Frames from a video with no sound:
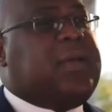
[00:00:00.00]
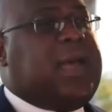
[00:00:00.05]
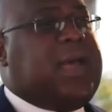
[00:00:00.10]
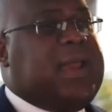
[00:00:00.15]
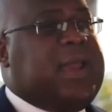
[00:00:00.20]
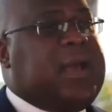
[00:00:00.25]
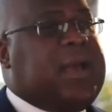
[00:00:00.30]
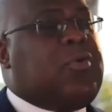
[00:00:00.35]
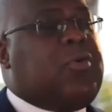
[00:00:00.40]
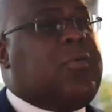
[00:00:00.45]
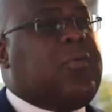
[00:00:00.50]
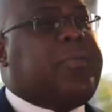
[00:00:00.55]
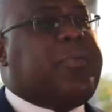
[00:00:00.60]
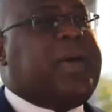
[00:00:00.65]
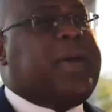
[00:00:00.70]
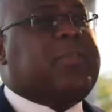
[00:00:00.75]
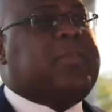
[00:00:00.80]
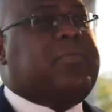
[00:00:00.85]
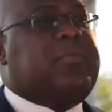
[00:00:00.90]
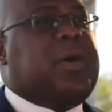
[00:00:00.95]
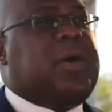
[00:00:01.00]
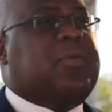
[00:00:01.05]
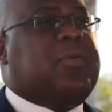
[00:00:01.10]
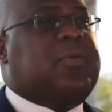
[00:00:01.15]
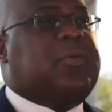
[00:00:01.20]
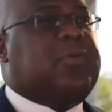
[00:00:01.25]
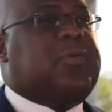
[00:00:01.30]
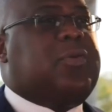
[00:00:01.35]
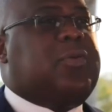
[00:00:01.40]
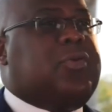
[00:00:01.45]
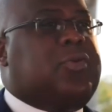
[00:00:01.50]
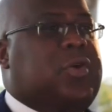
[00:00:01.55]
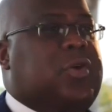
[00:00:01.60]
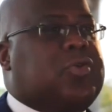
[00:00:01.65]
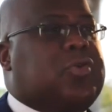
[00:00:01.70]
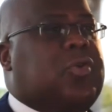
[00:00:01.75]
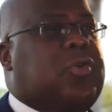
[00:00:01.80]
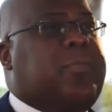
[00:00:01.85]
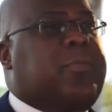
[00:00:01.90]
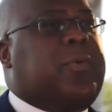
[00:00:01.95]
à l'accompagnement de
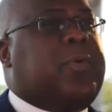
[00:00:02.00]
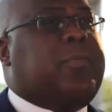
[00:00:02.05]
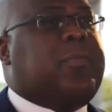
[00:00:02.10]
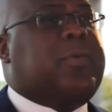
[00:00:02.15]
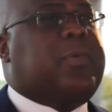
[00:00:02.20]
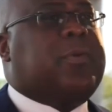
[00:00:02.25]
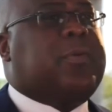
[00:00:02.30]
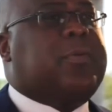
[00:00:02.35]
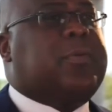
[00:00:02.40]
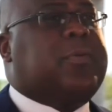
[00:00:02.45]
notre peuple,